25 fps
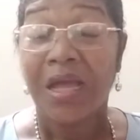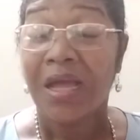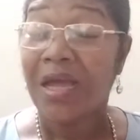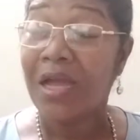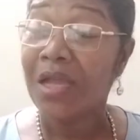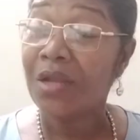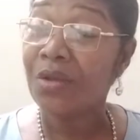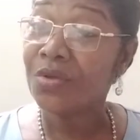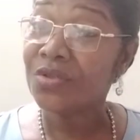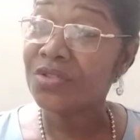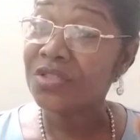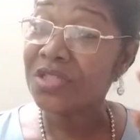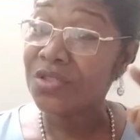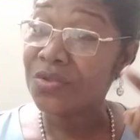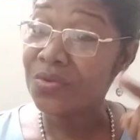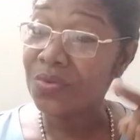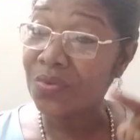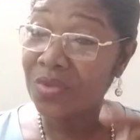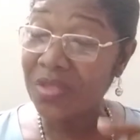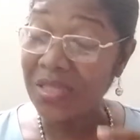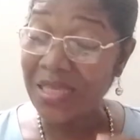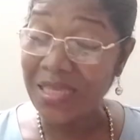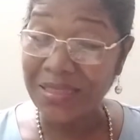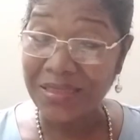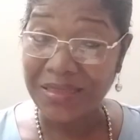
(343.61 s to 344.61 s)
A los
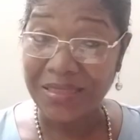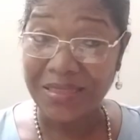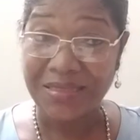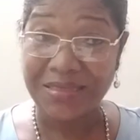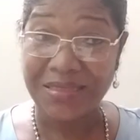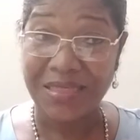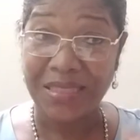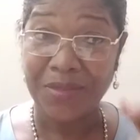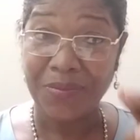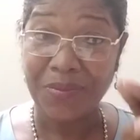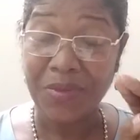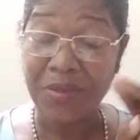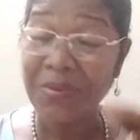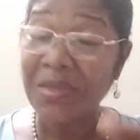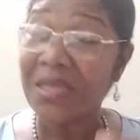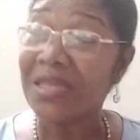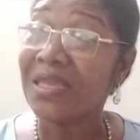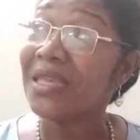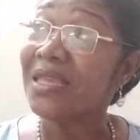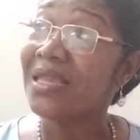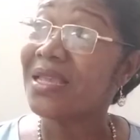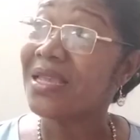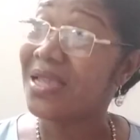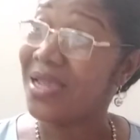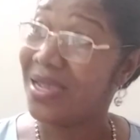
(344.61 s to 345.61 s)
estudiantes que viven
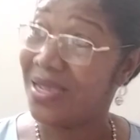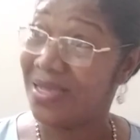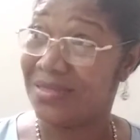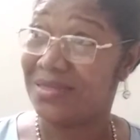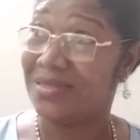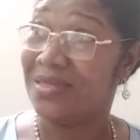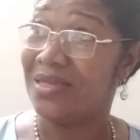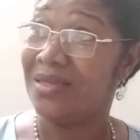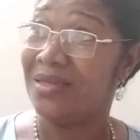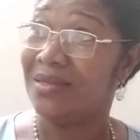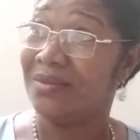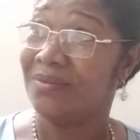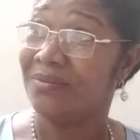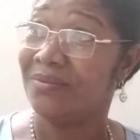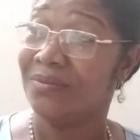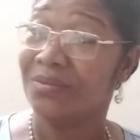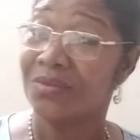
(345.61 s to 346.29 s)
en casa,